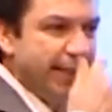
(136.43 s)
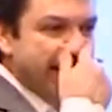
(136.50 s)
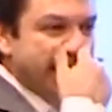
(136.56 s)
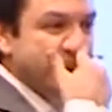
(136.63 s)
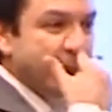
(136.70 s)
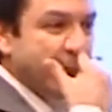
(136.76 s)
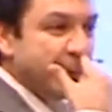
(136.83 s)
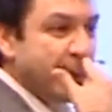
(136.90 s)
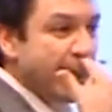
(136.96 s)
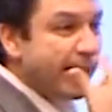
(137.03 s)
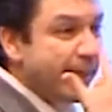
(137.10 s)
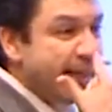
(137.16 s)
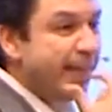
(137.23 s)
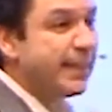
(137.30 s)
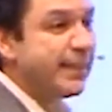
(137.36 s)

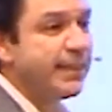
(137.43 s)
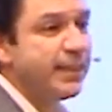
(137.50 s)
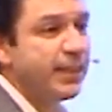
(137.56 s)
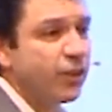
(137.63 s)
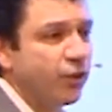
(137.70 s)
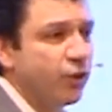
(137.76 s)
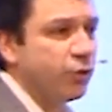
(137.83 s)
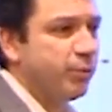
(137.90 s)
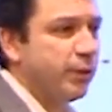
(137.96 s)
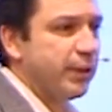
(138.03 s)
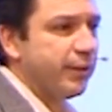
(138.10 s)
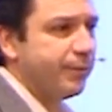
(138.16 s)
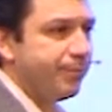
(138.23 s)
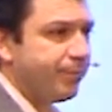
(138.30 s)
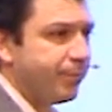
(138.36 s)
İnsanlar niye sizinle çalışmalı?
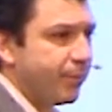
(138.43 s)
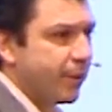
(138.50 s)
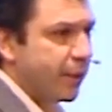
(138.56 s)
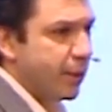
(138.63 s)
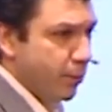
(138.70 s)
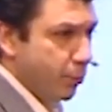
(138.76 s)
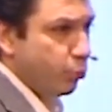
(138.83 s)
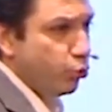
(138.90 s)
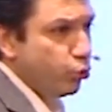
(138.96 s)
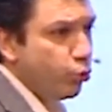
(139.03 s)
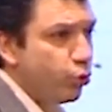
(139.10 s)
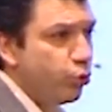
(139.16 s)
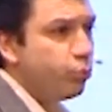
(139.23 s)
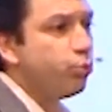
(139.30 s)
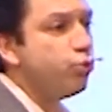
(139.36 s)
Bunu
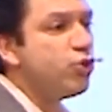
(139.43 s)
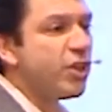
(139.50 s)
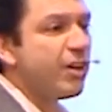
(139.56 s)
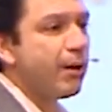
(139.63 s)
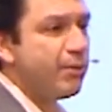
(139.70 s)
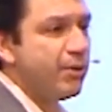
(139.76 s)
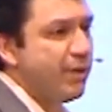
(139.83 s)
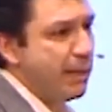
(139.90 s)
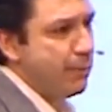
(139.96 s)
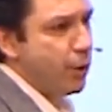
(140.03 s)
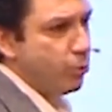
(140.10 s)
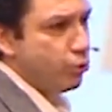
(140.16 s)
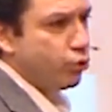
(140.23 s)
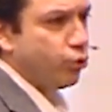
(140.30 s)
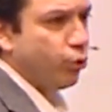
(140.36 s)
sorun. Bunun cevabını
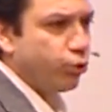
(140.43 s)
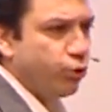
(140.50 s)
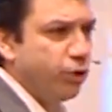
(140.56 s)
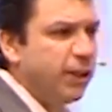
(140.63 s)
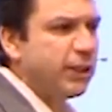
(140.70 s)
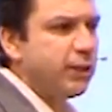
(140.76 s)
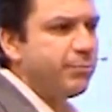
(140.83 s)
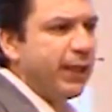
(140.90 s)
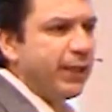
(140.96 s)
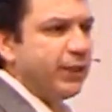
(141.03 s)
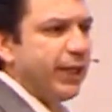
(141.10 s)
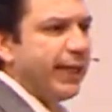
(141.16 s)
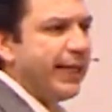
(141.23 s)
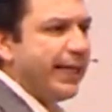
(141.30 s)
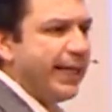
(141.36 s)
verebiliyor musunuz? Oturun yazın
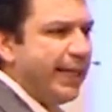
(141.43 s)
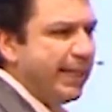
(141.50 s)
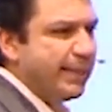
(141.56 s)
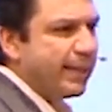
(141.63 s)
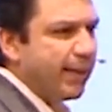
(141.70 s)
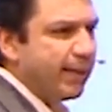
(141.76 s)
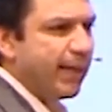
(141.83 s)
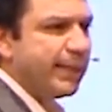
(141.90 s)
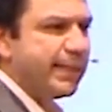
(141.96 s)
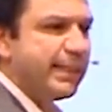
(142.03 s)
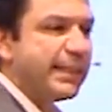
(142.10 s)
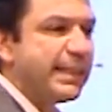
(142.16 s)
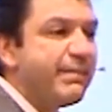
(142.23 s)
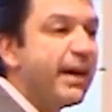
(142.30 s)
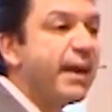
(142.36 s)
bence. İnsanlar
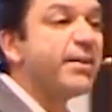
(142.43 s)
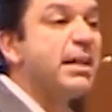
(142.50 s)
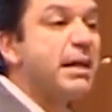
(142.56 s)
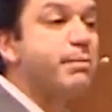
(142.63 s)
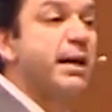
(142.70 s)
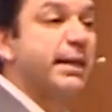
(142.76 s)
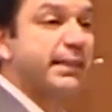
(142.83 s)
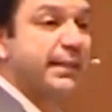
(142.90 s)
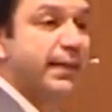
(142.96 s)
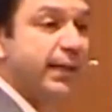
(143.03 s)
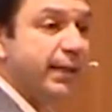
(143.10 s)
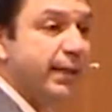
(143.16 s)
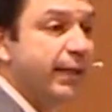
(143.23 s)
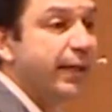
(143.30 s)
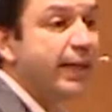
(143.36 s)
sizde veya
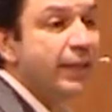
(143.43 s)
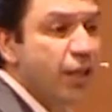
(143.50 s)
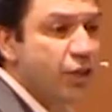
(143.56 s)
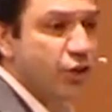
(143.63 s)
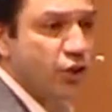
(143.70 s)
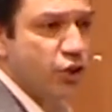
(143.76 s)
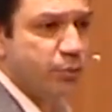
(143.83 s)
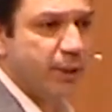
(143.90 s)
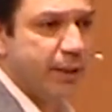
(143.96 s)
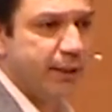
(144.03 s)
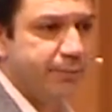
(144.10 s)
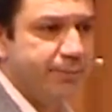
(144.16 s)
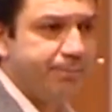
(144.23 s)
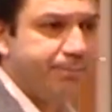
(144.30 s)
Remax'ta niye çalışmalı?